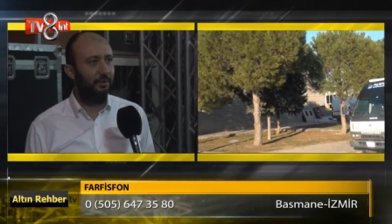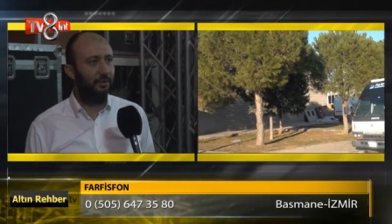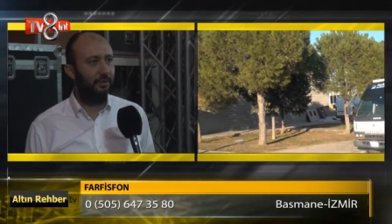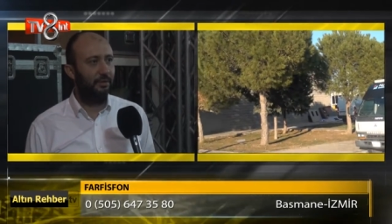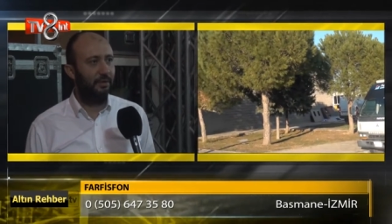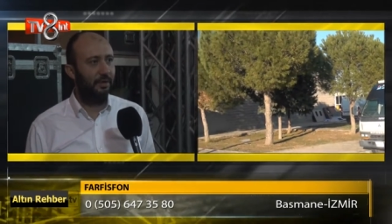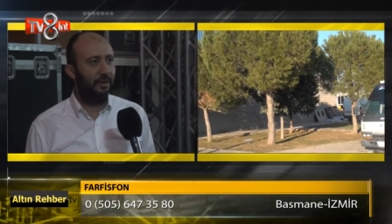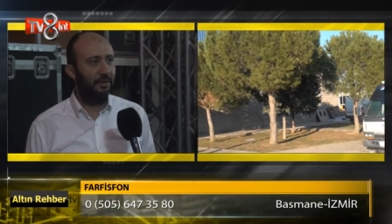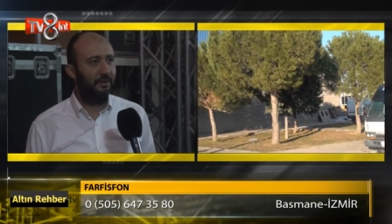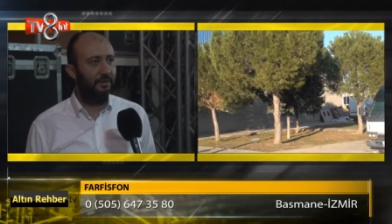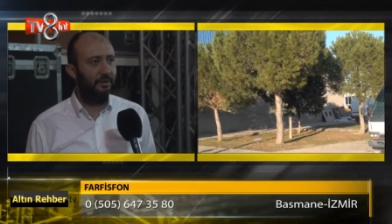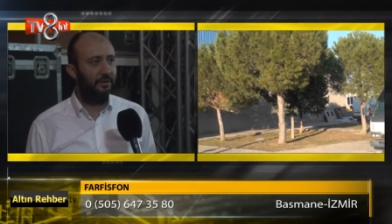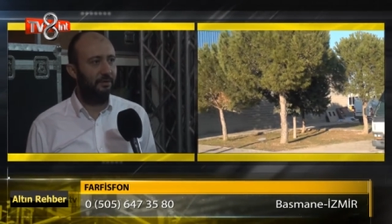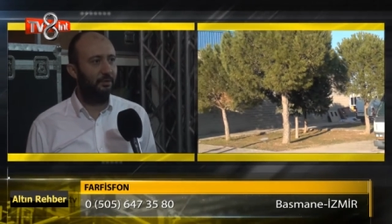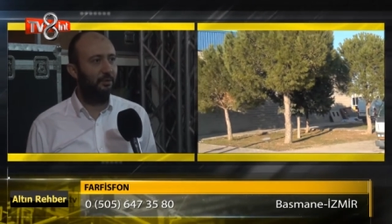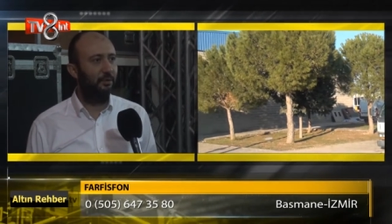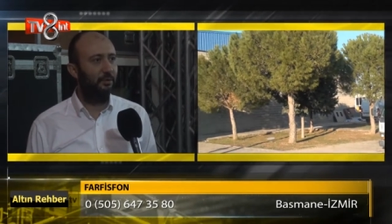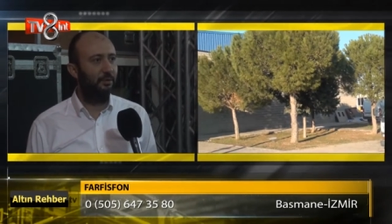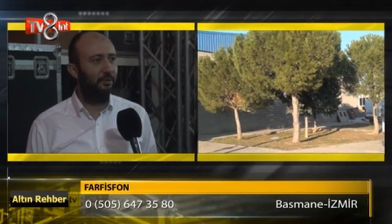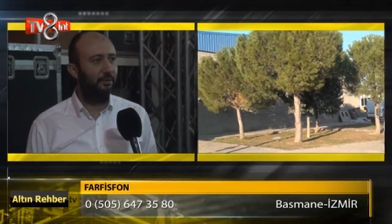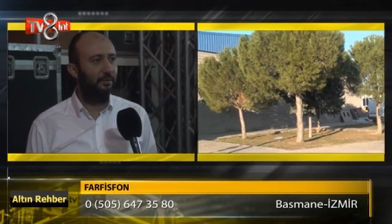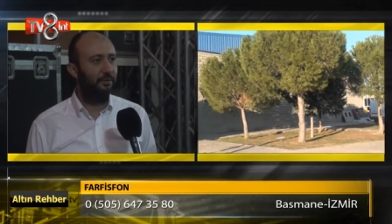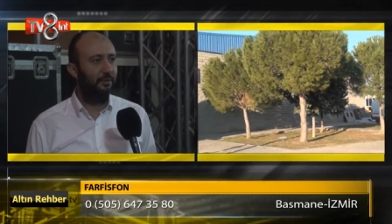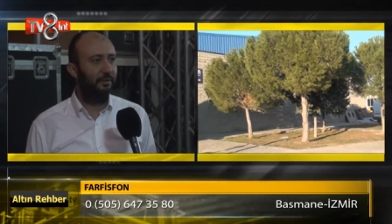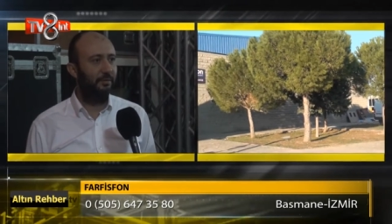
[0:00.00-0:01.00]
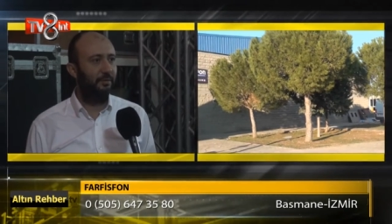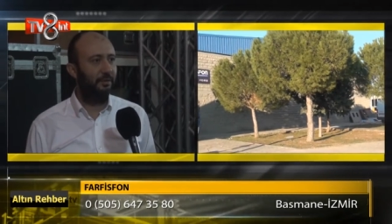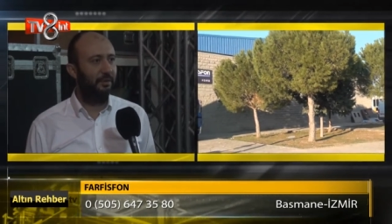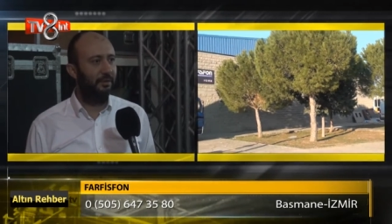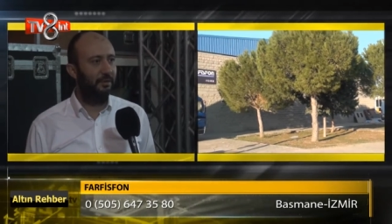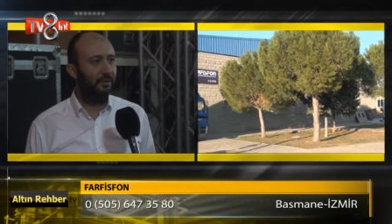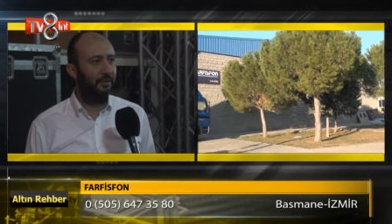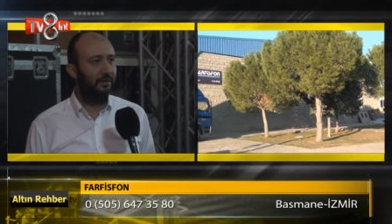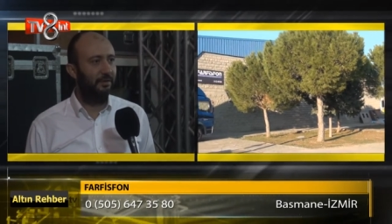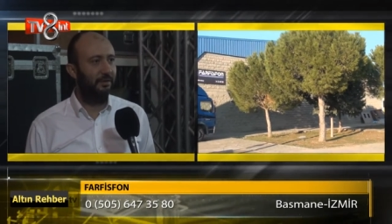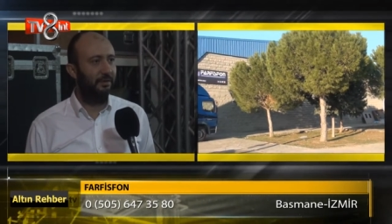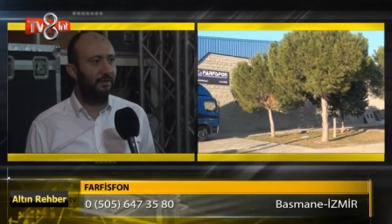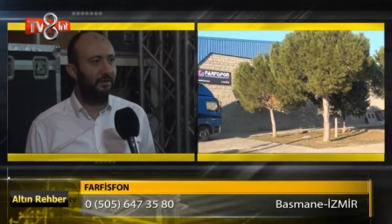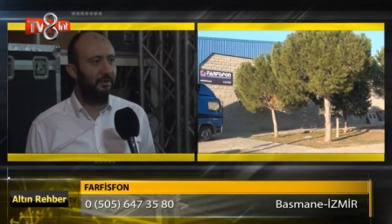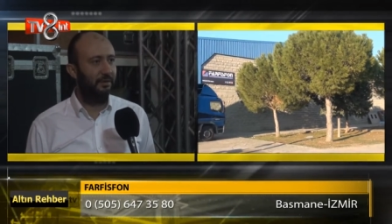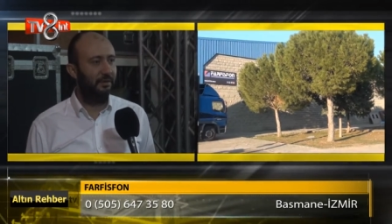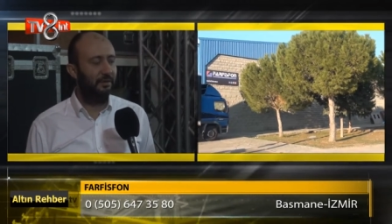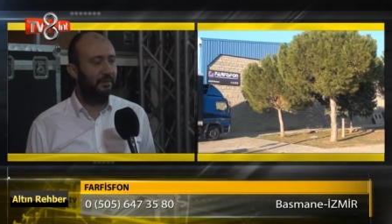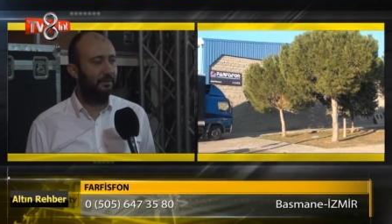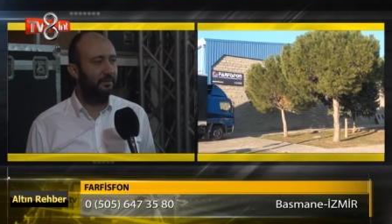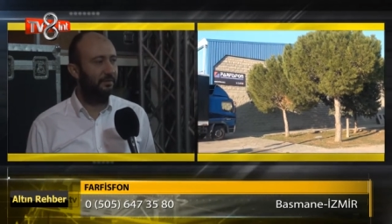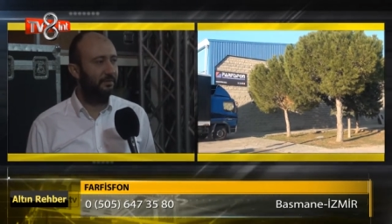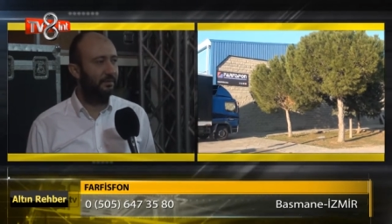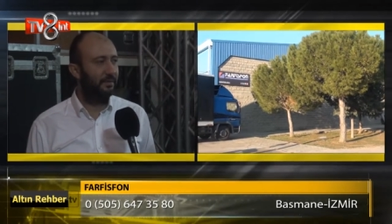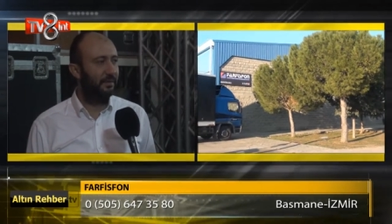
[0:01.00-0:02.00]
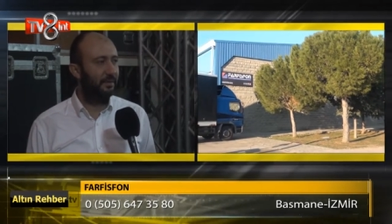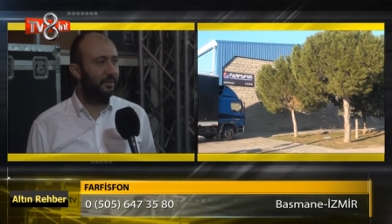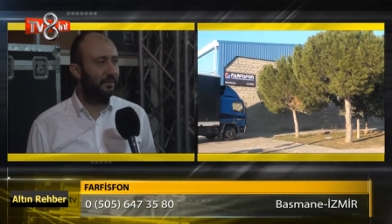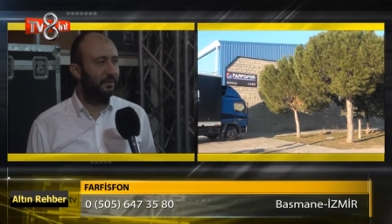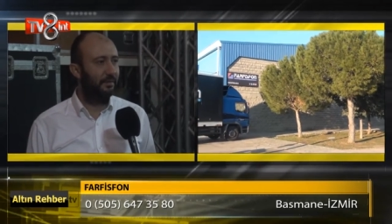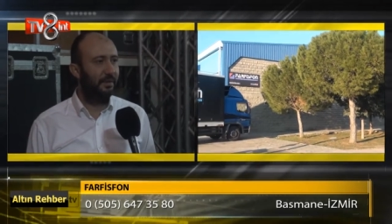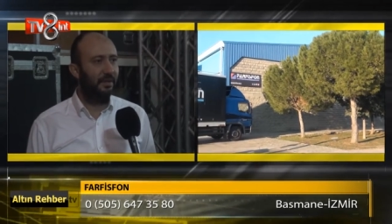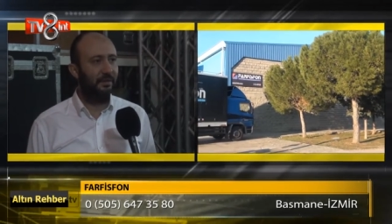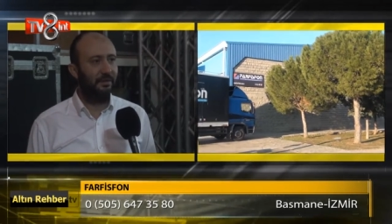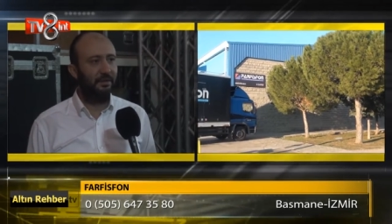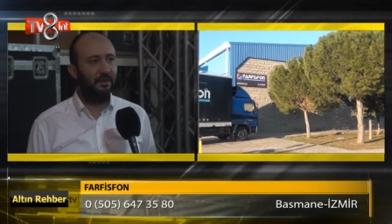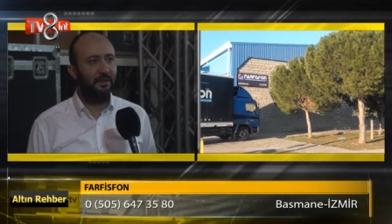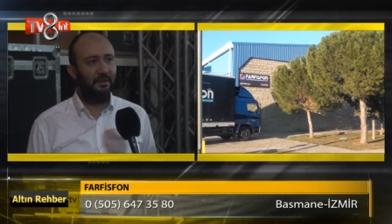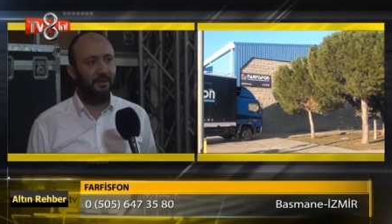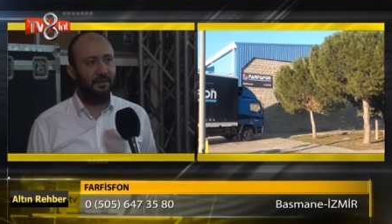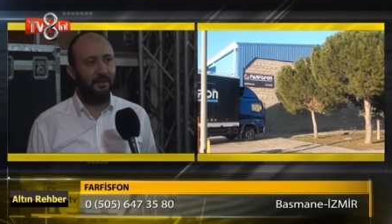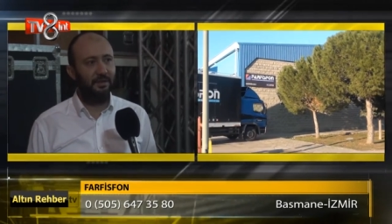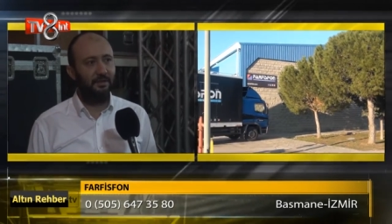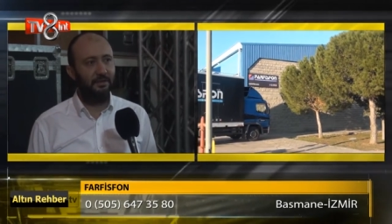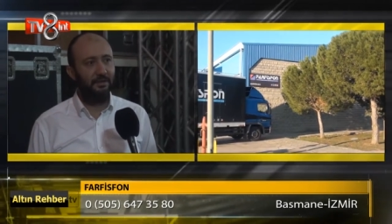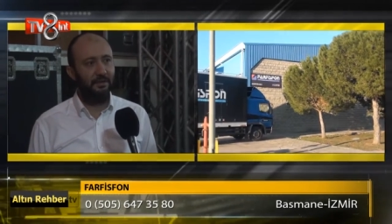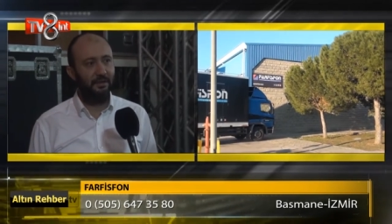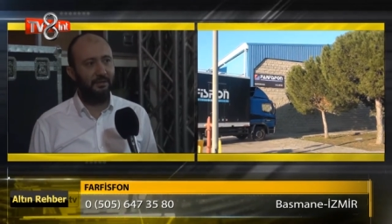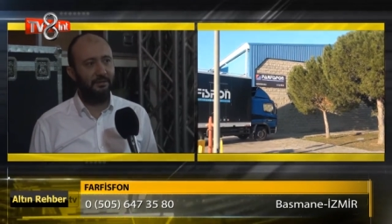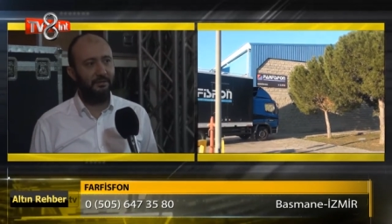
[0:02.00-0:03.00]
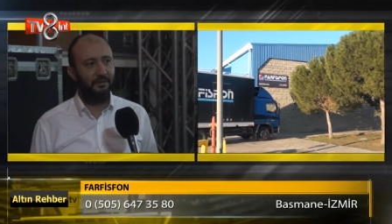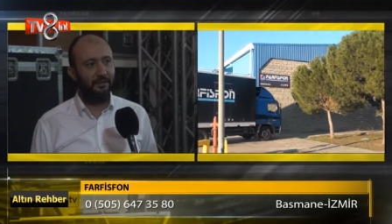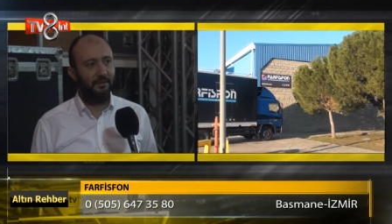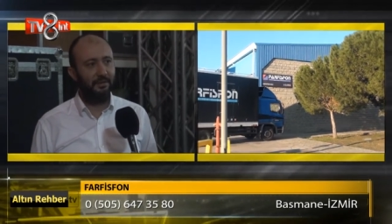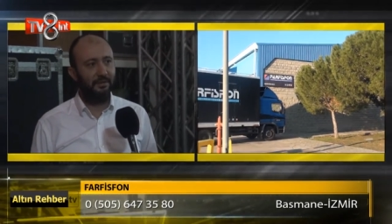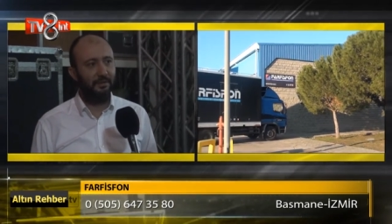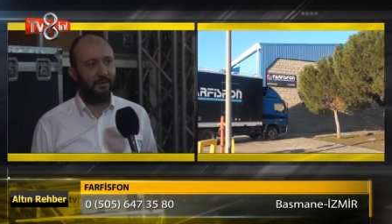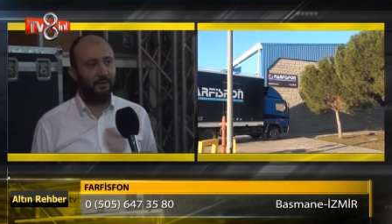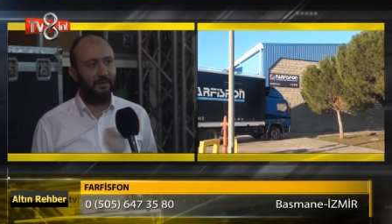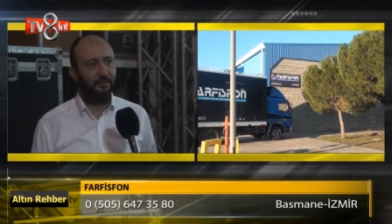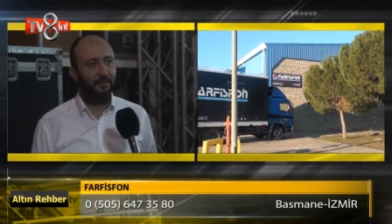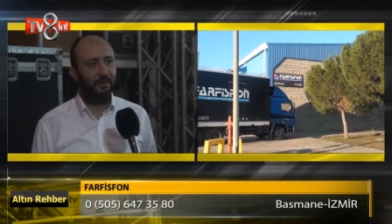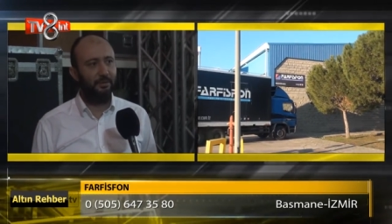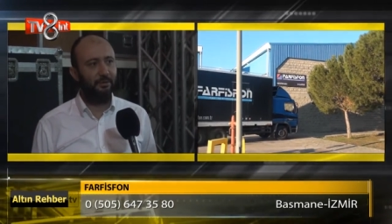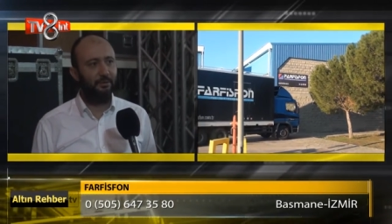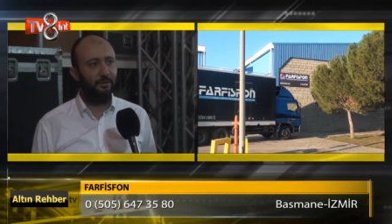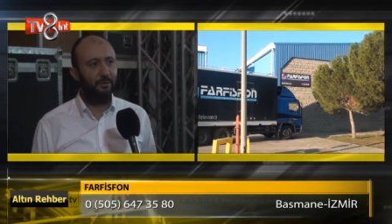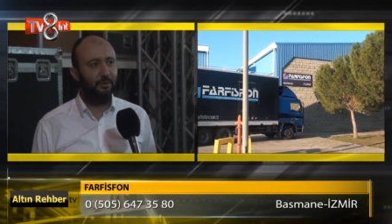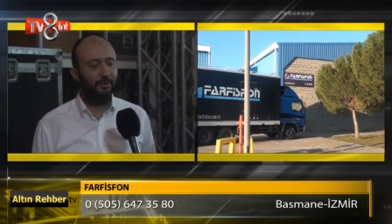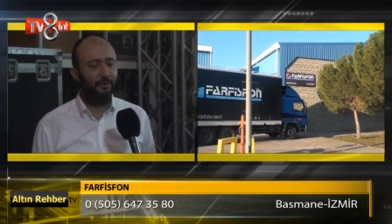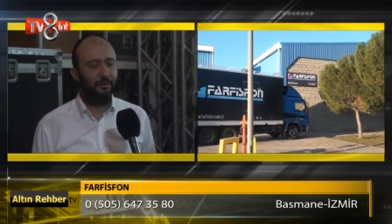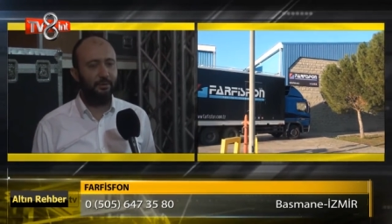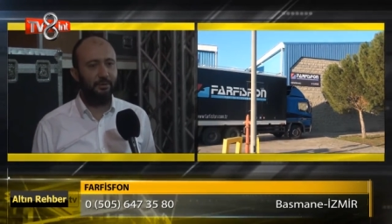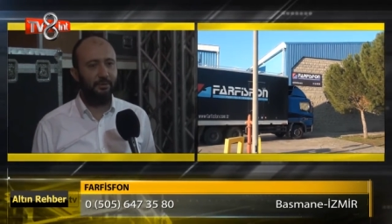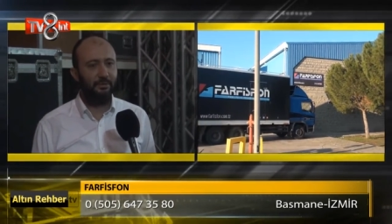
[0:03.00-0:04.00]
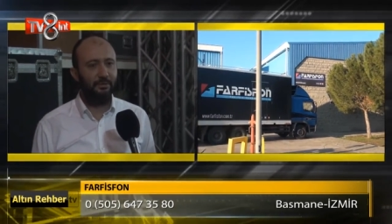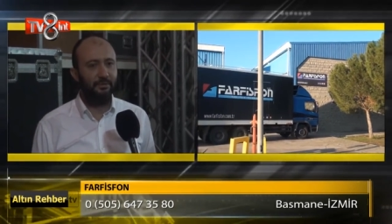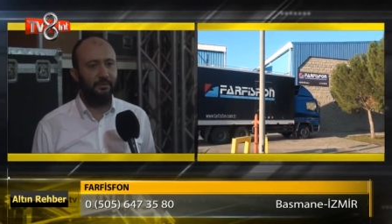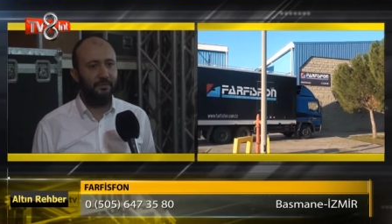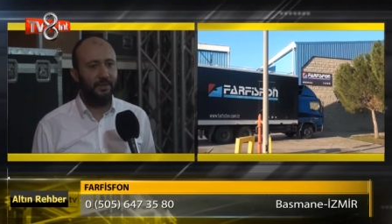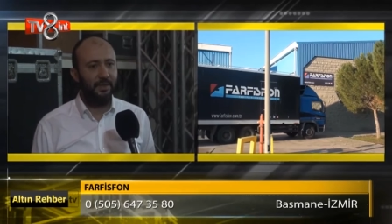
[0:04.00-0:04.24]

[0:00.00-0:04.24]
Ee, kendisinin kurduğu firmayı e, farklı alanlarda e, devam ettiriyoruz.